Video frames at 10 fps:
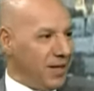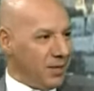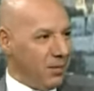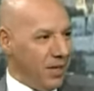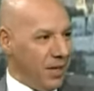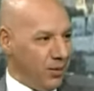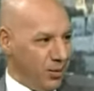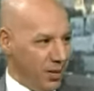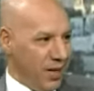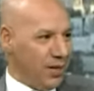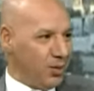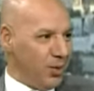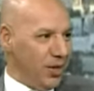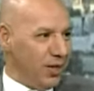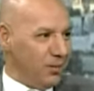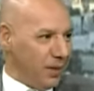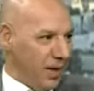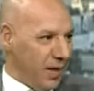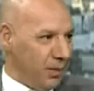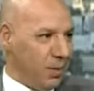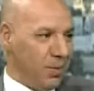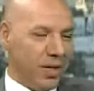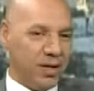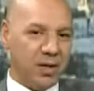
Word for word: آه، الولايات المتحده علاقتنا مع الولايات